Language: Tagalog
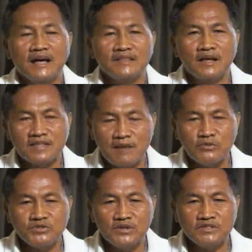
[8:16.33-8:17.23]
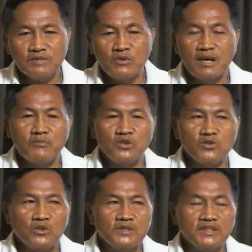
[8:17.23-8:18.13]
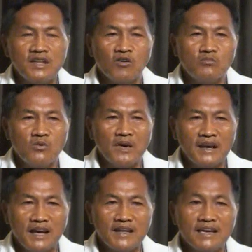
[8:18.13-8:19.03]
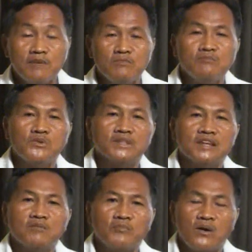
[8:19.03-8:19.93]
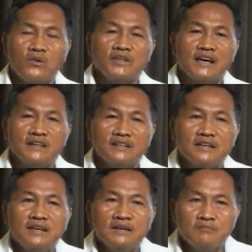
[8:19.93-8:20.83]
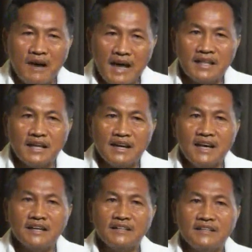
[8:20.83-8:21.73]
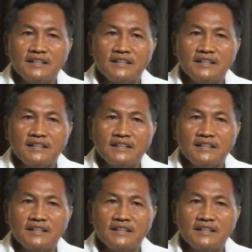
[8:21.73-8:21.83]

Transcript: At, tapos yun, simulan mo nun yun, hindi na kumuwi hanggang naging membro na rin pa ako ng Bahala na Gang.